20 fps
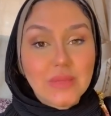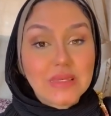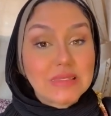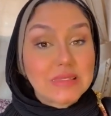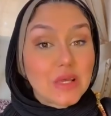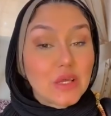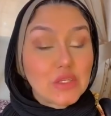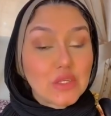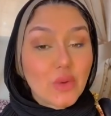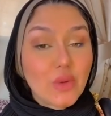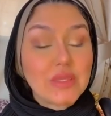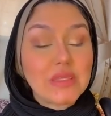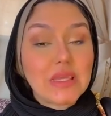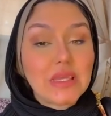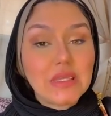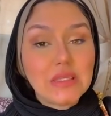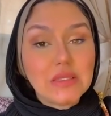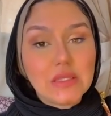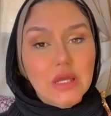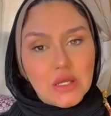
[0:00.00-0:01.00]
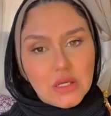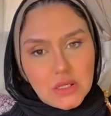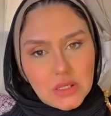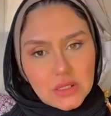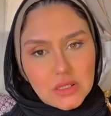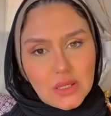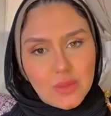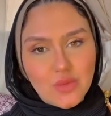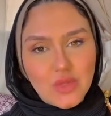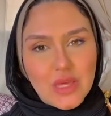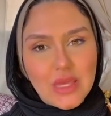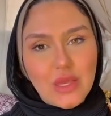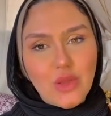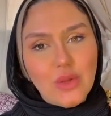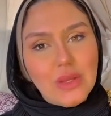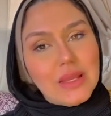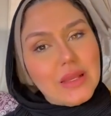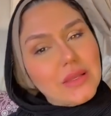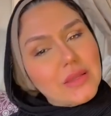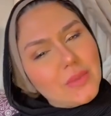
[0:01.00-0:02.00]
بس خطوات اندايركت يعني مش هيجي
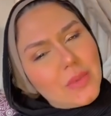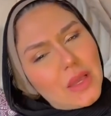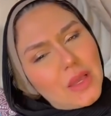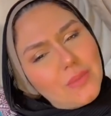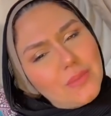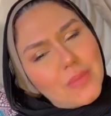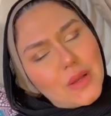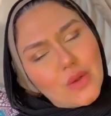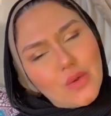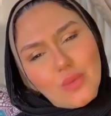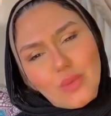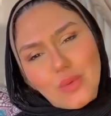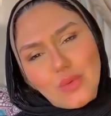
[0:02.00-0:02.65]
يقول لك انا بحبك